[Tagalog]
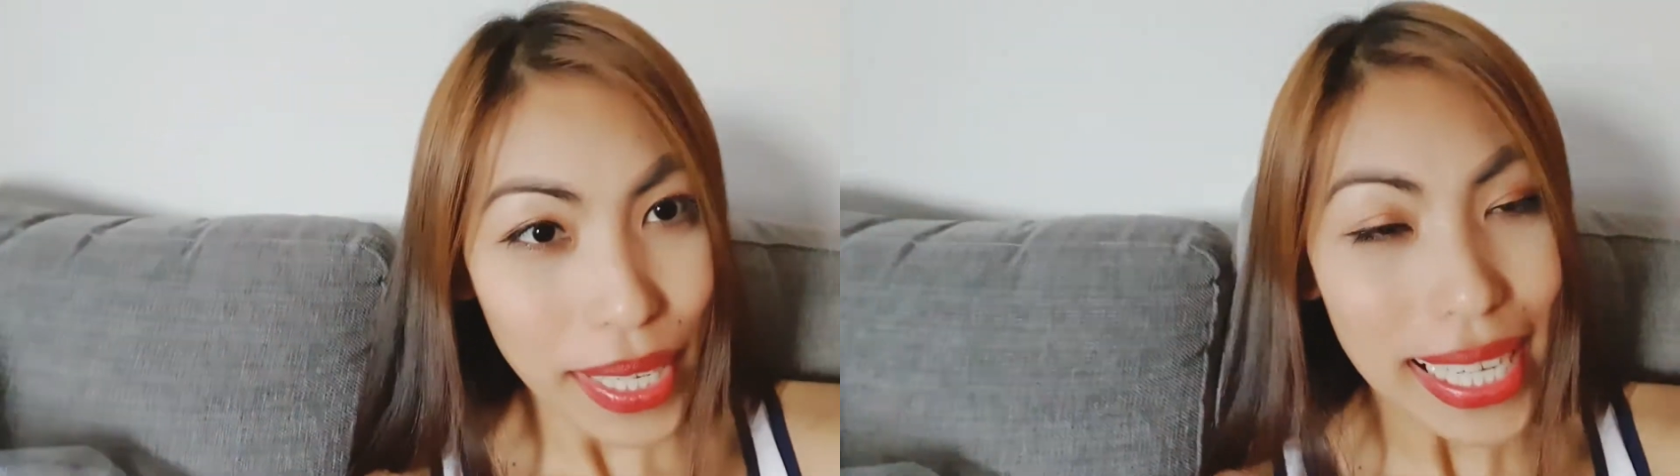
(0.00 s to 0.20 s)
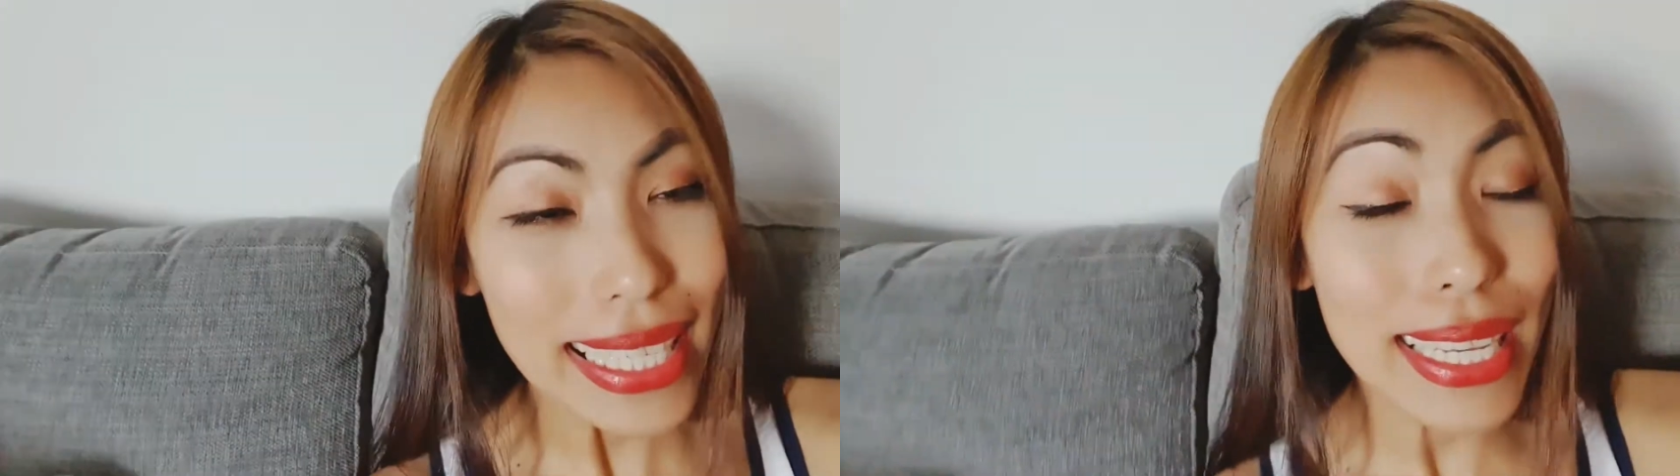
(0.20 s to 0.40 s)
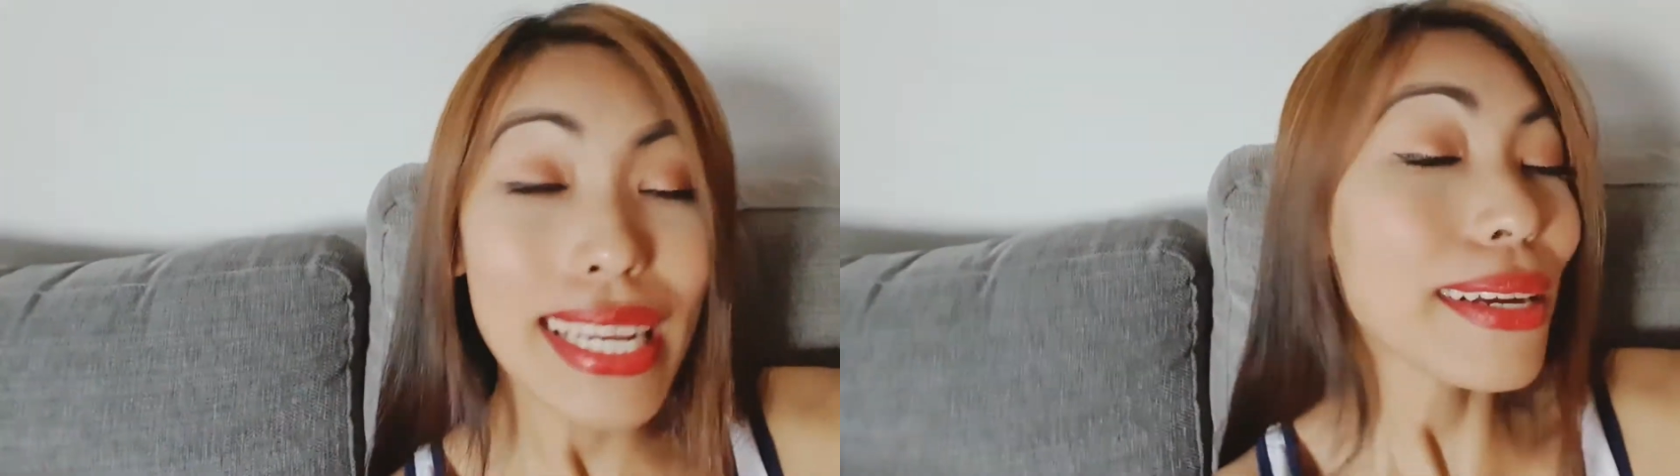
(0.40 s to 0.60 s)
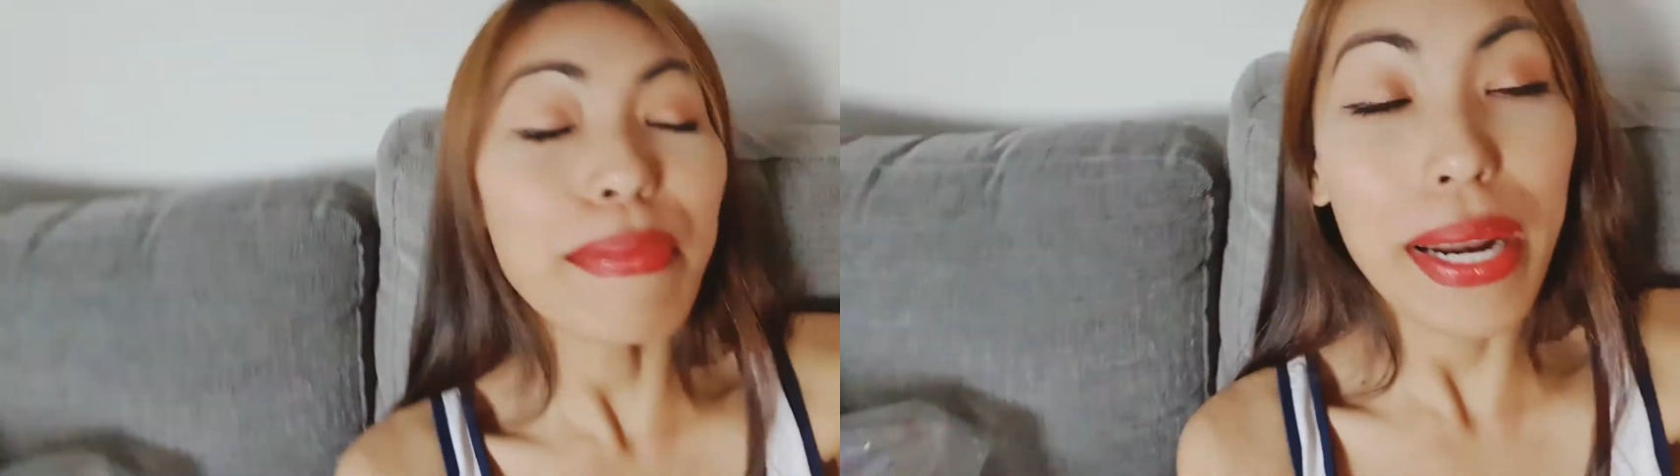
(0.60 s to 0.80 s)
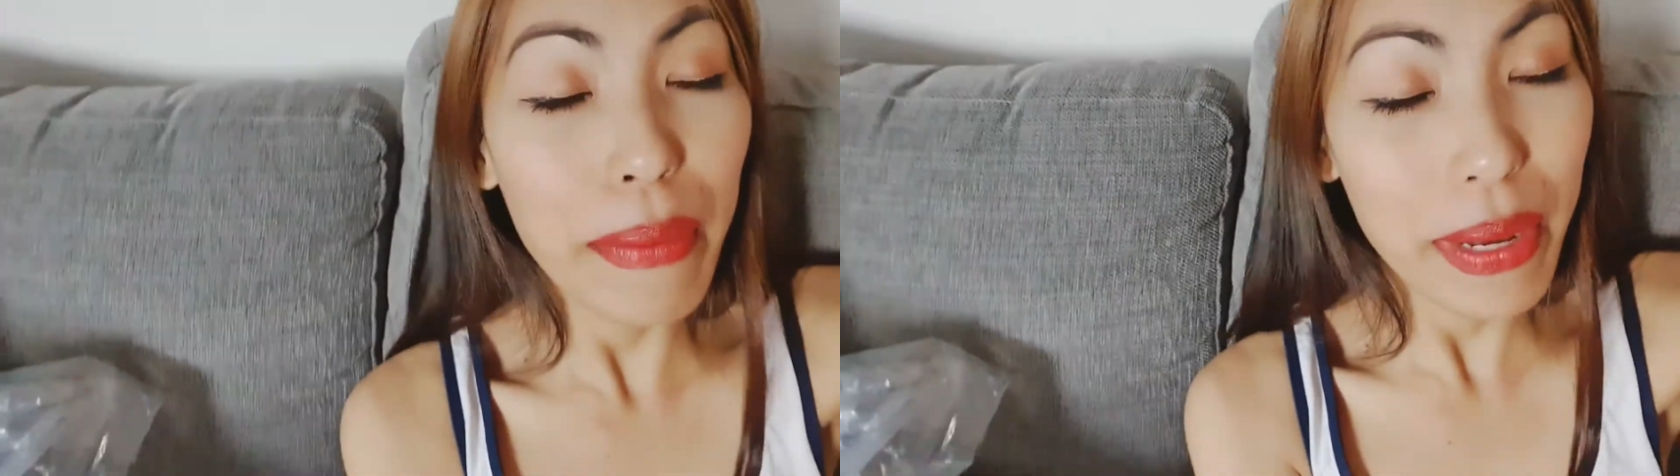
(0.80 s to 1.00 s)
Kasi
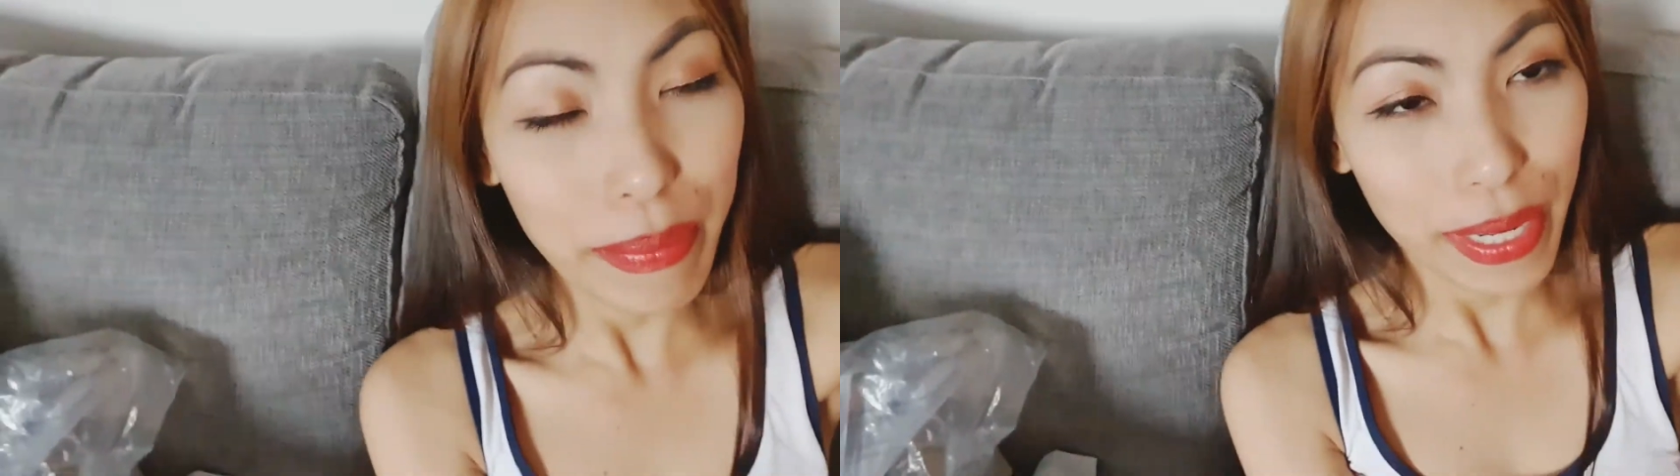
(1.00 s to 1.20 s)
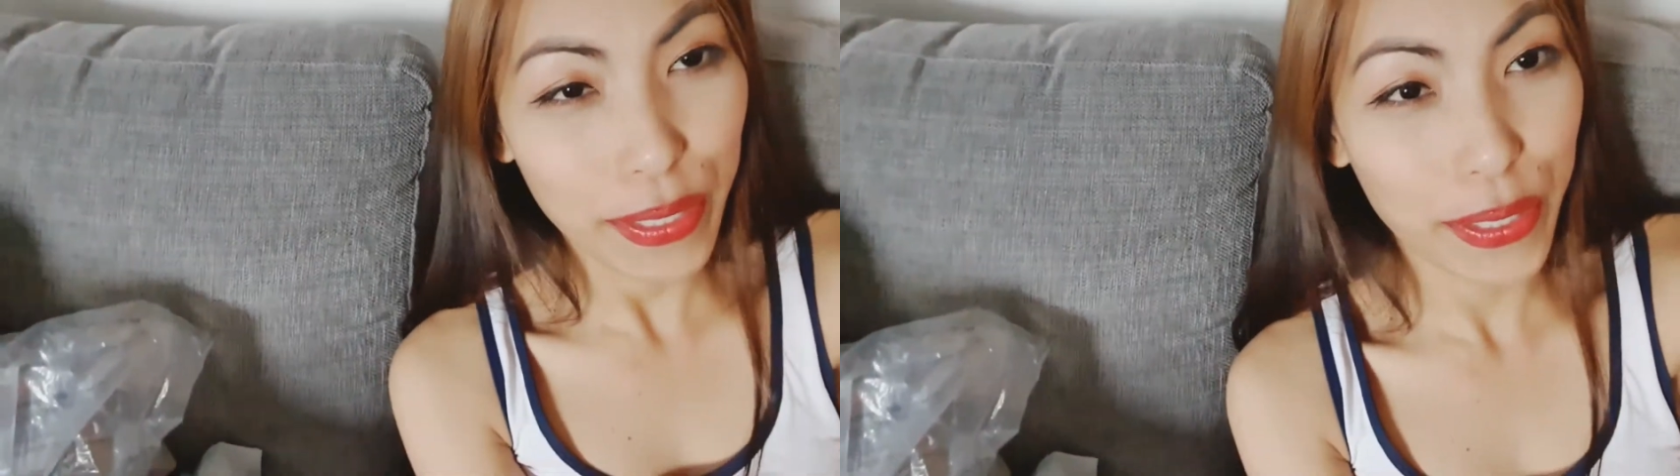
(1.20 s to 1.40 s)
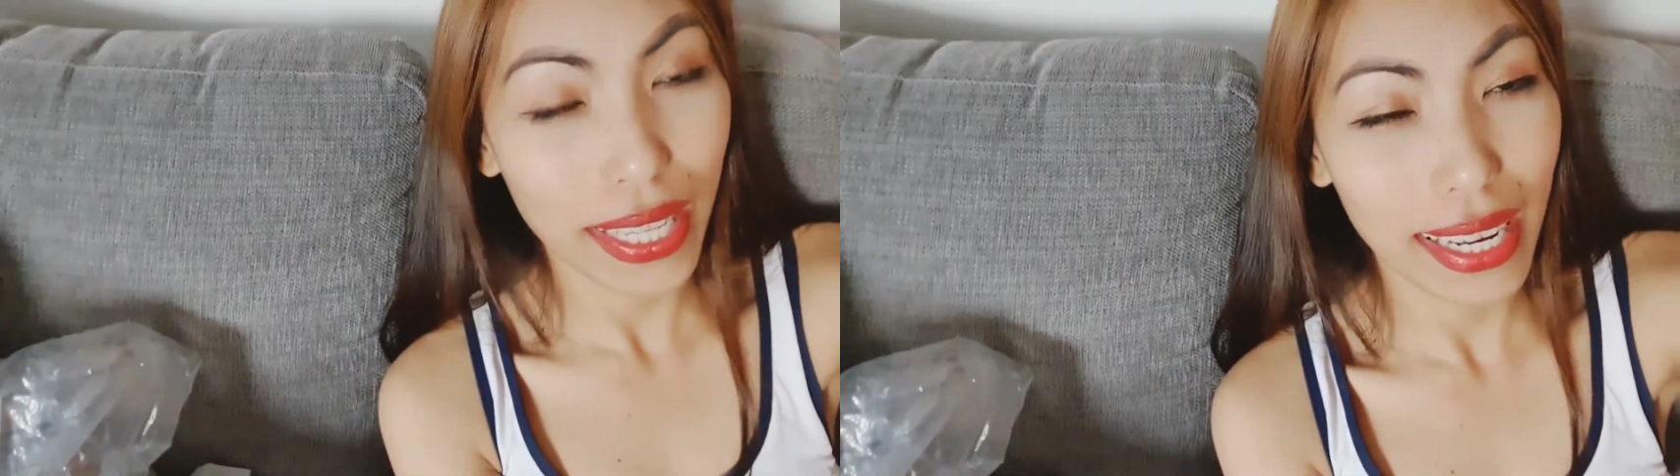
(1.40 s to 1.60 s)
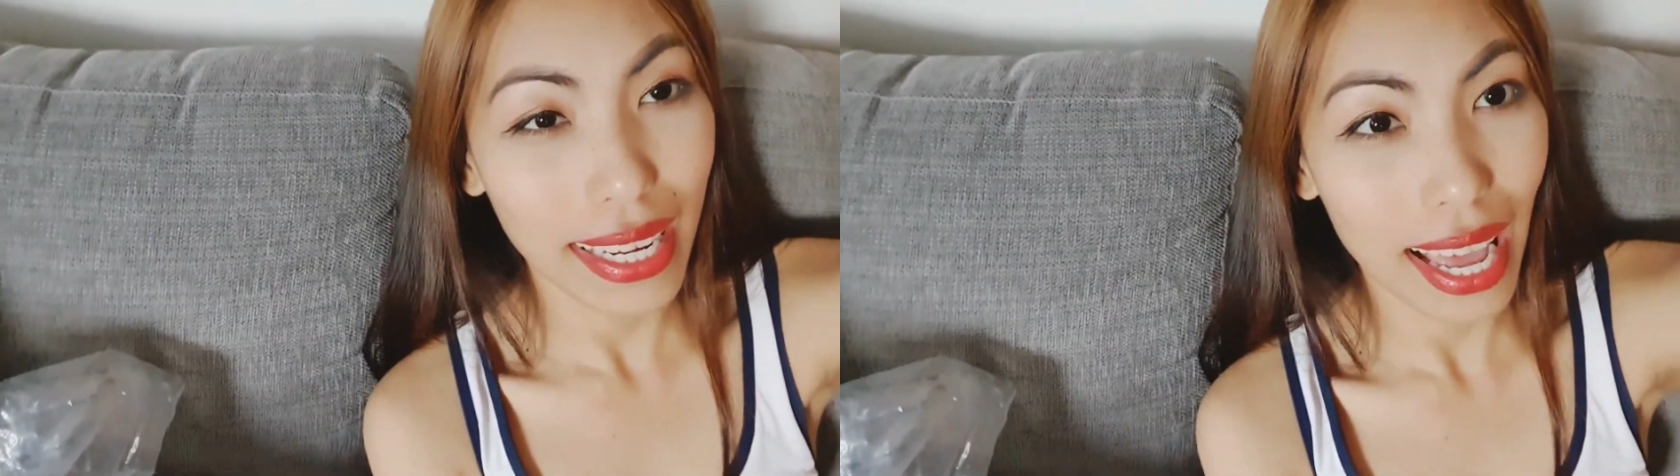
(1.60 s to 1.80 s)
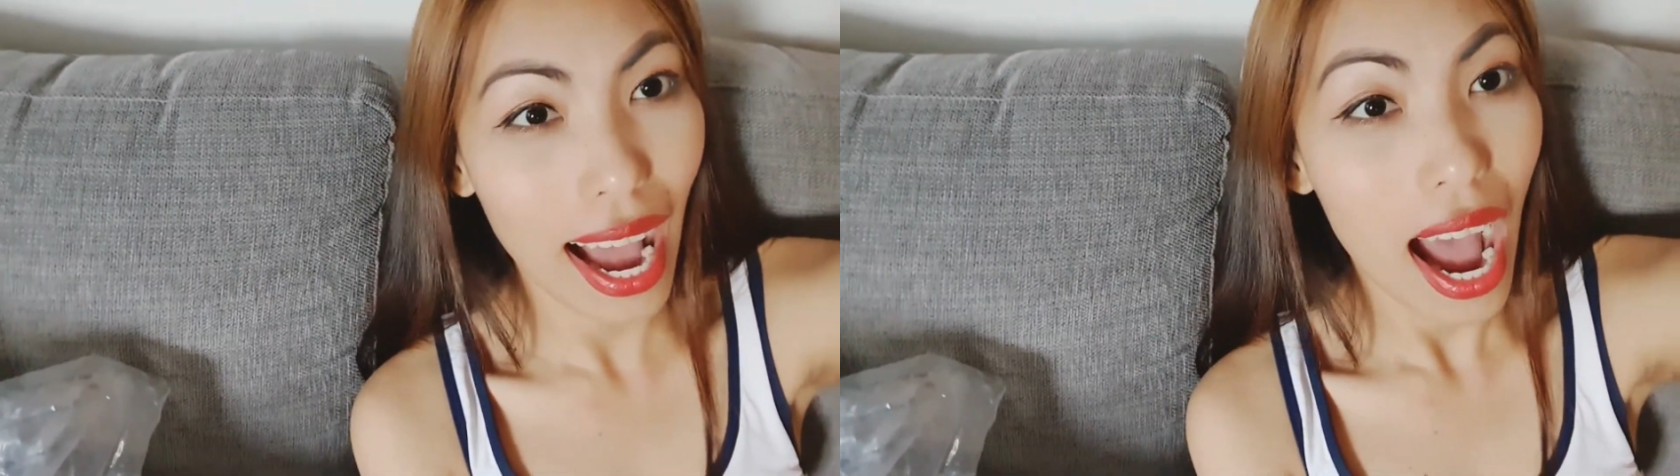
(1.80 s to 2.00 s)
maraming picture talaga
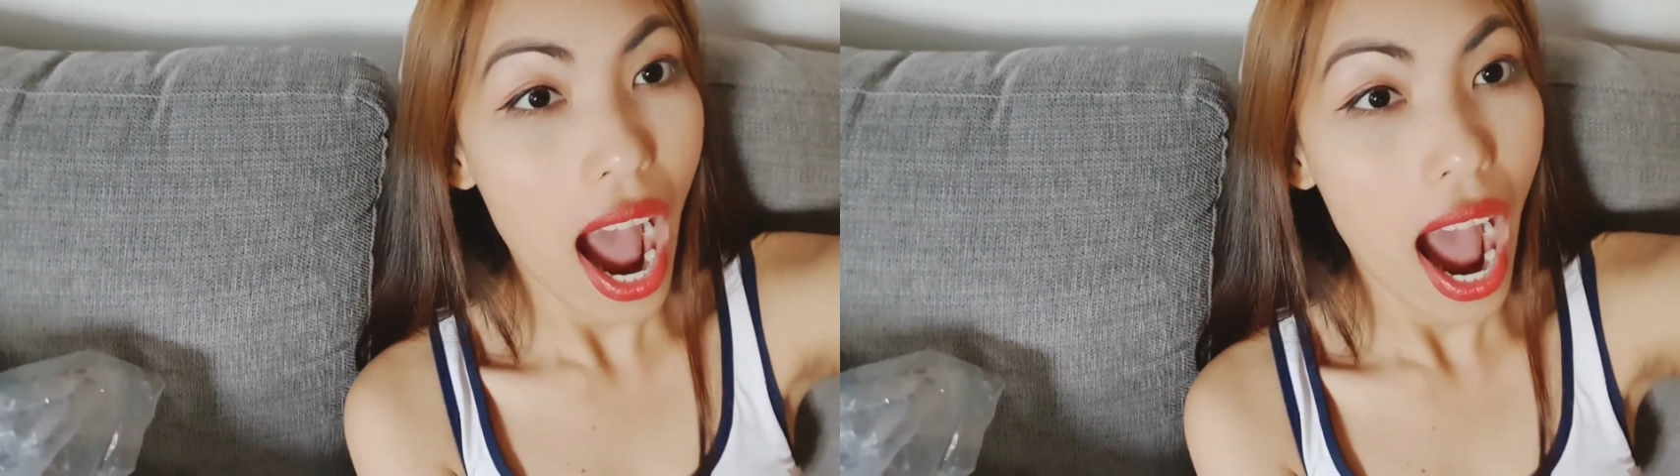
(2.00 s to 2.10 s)
na